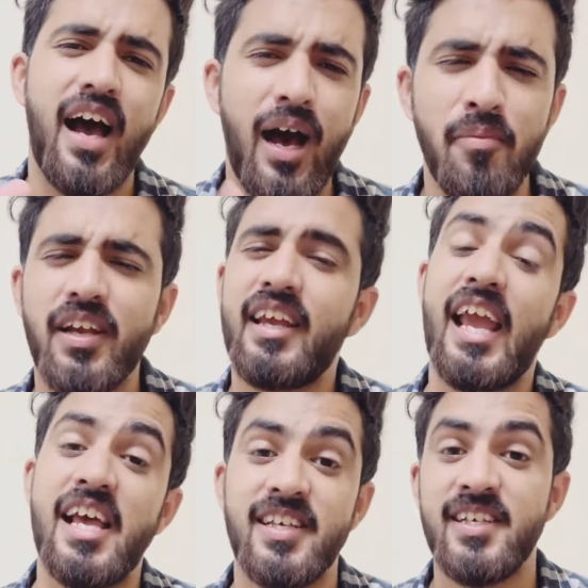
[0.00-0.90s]
अब
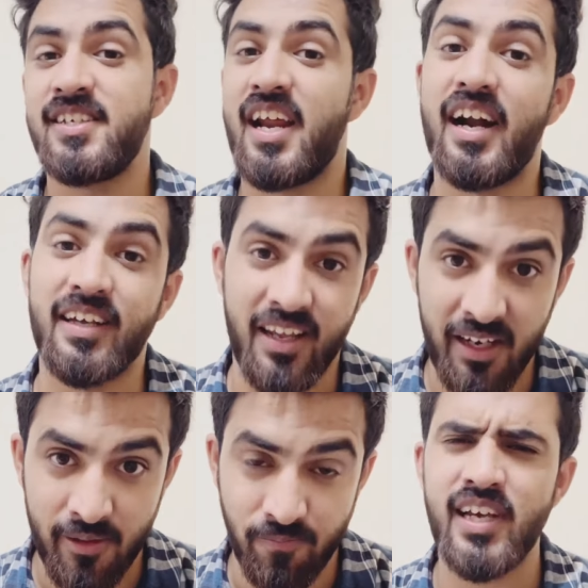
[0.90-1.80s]
कैसे स्टार्ट करें
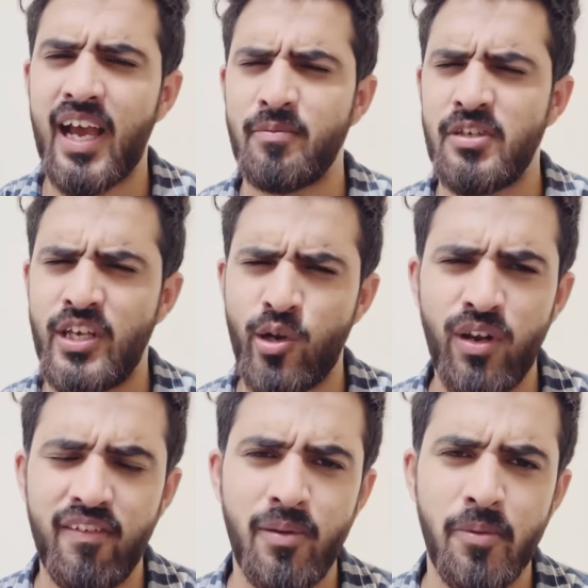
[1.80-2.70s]
हम चाहे आप जीरो
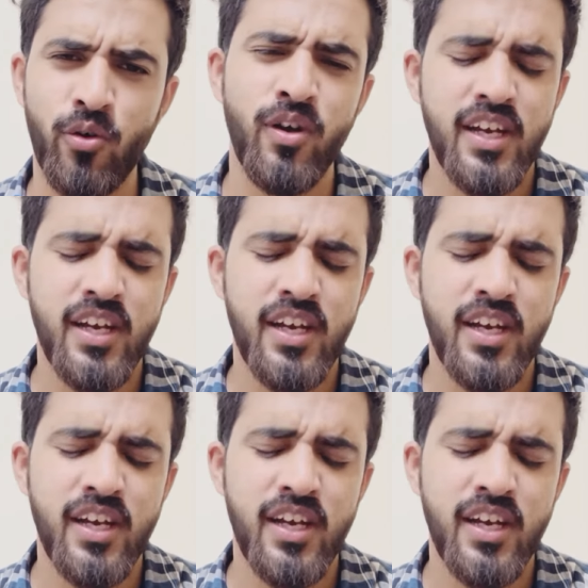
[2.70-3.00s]
लेवल पे हो